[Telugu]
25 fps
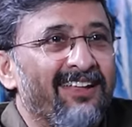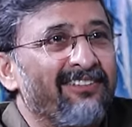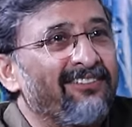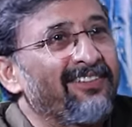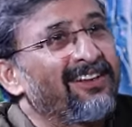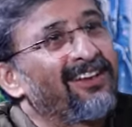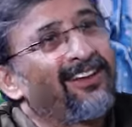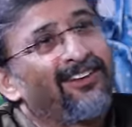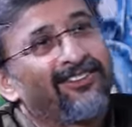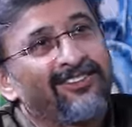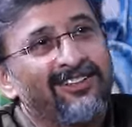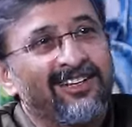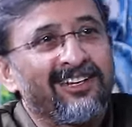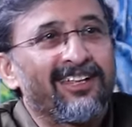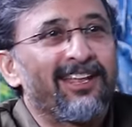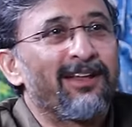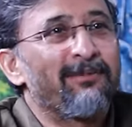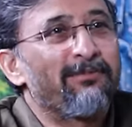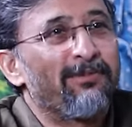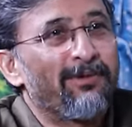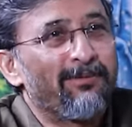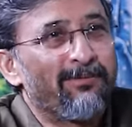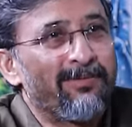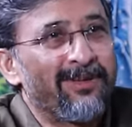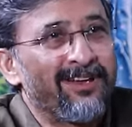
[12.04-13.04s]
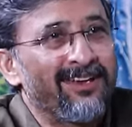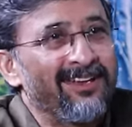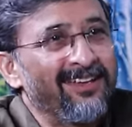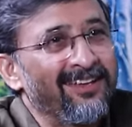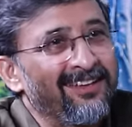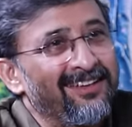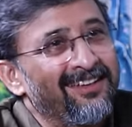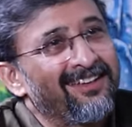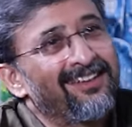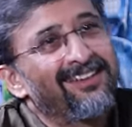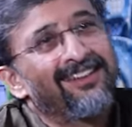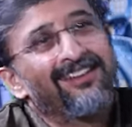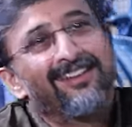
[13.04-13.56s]
డ్రైవర్ని నవతలకి
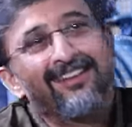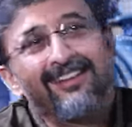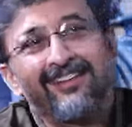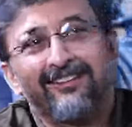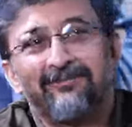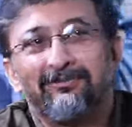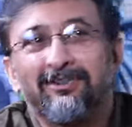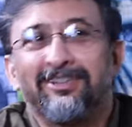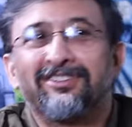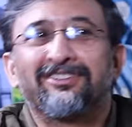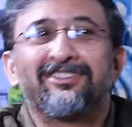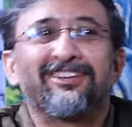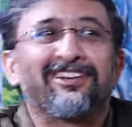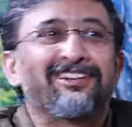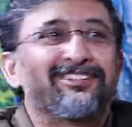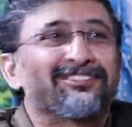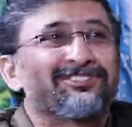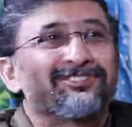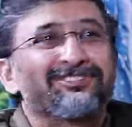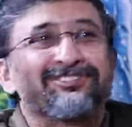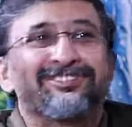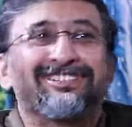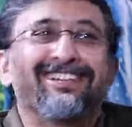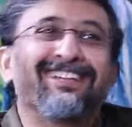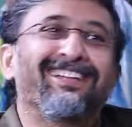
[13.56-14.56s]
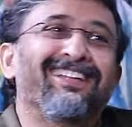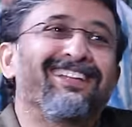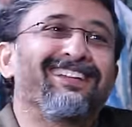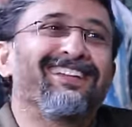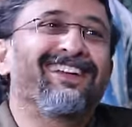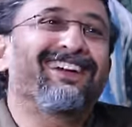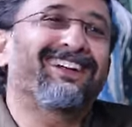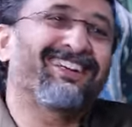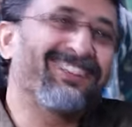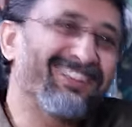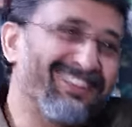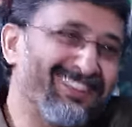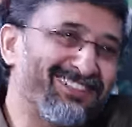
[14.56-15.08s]
వెళ్ళిపోమని వెళ్ళి మొత్తం నడుచుకుంటే
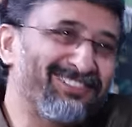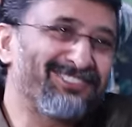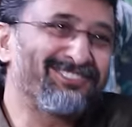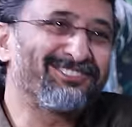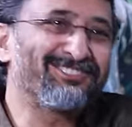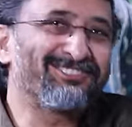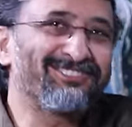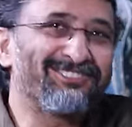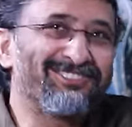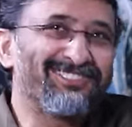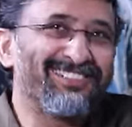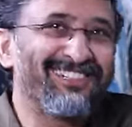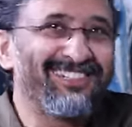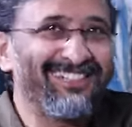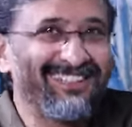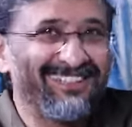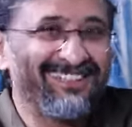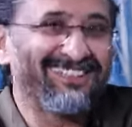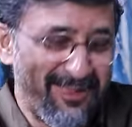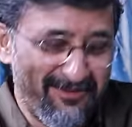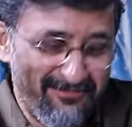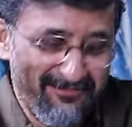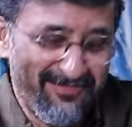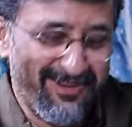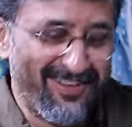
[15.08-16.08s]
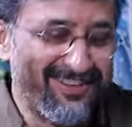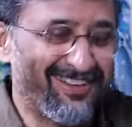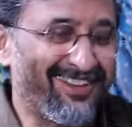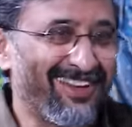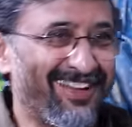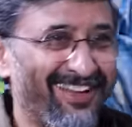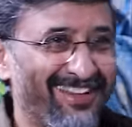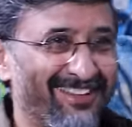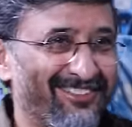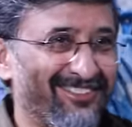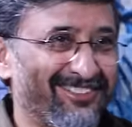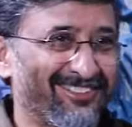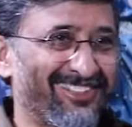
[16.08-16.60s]
వెళ్ళి అక్కడికి వెళ్ళి కూర్చుని ఆ
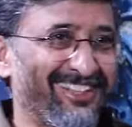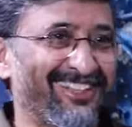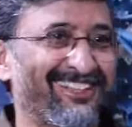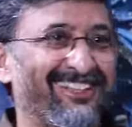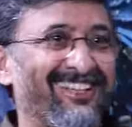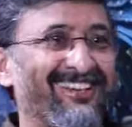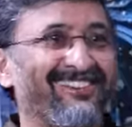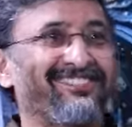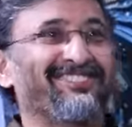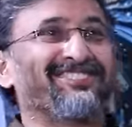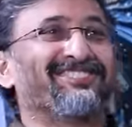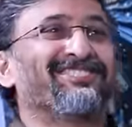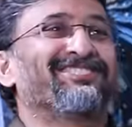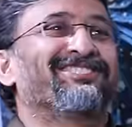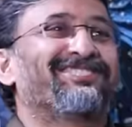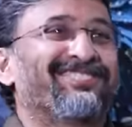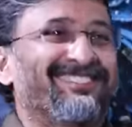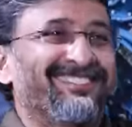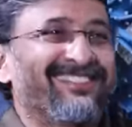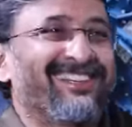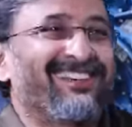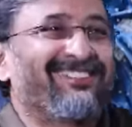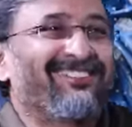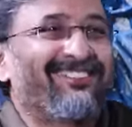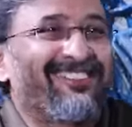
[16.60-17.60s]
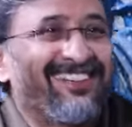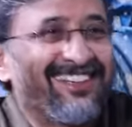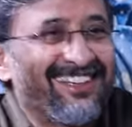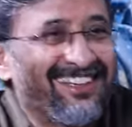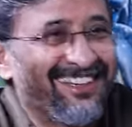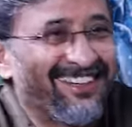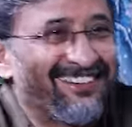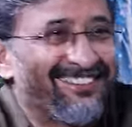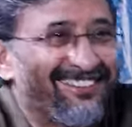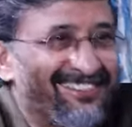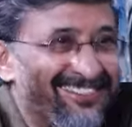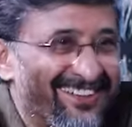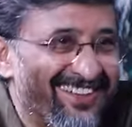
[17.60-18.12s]
మెట్లన్నీ ఒకసారి తడివి చూసుకుని
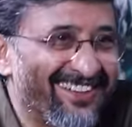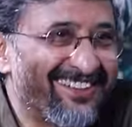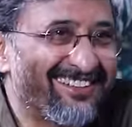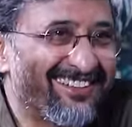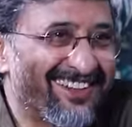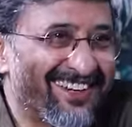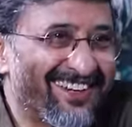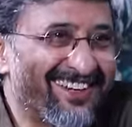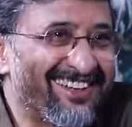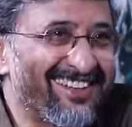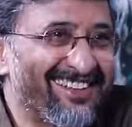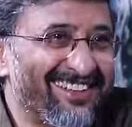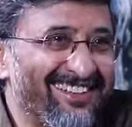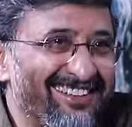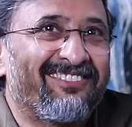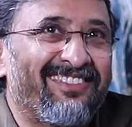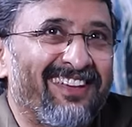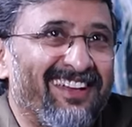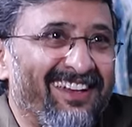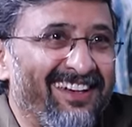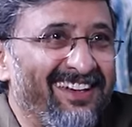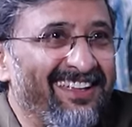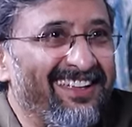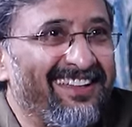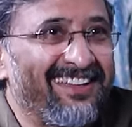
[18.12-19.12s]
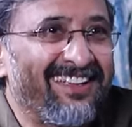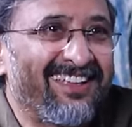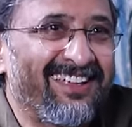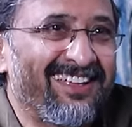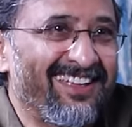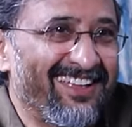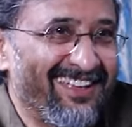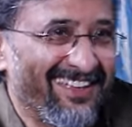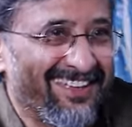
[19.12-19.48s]
అమ్మ ఇక్కడ ఉండేవాడిని మళ్ళీ